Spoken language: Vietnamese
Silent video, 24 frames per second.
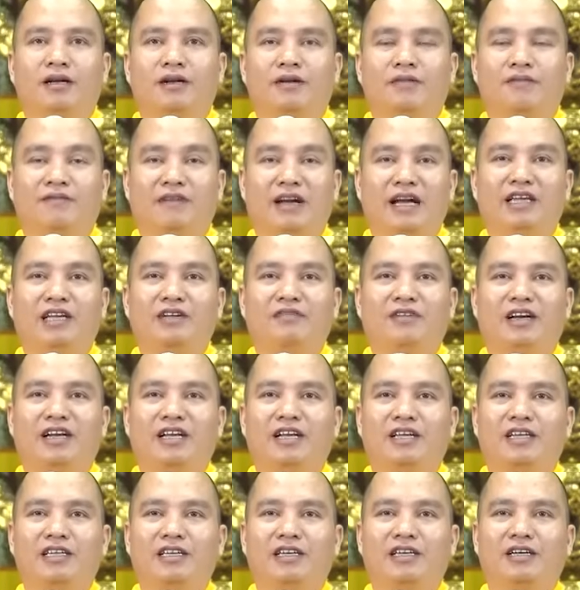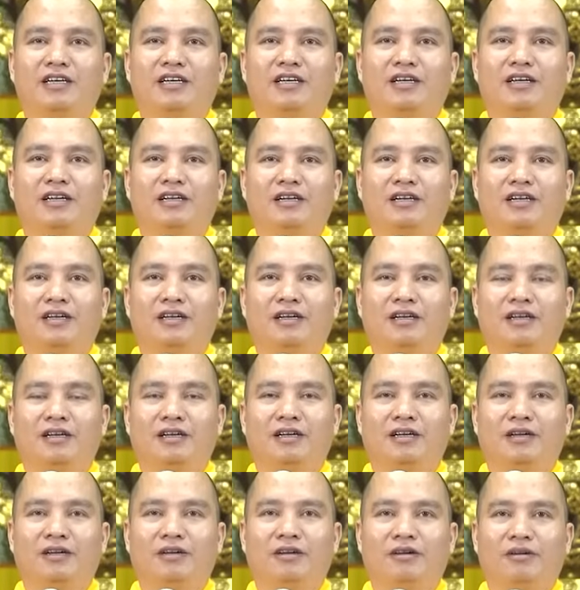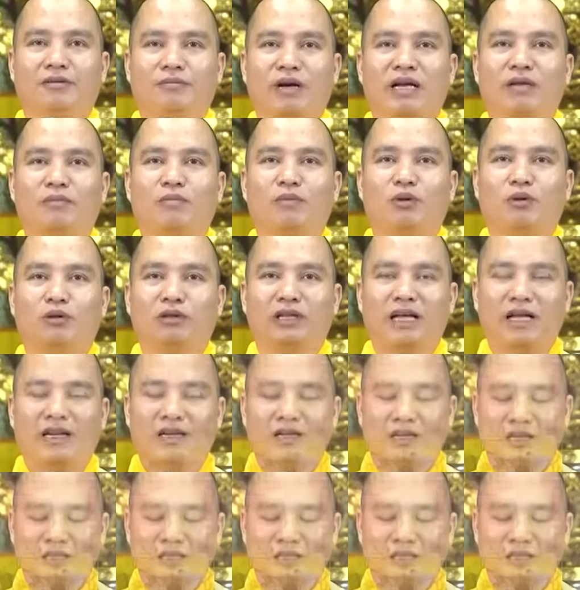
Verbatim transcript: Và như vậy là gì? Bạch Bồ Tát Địa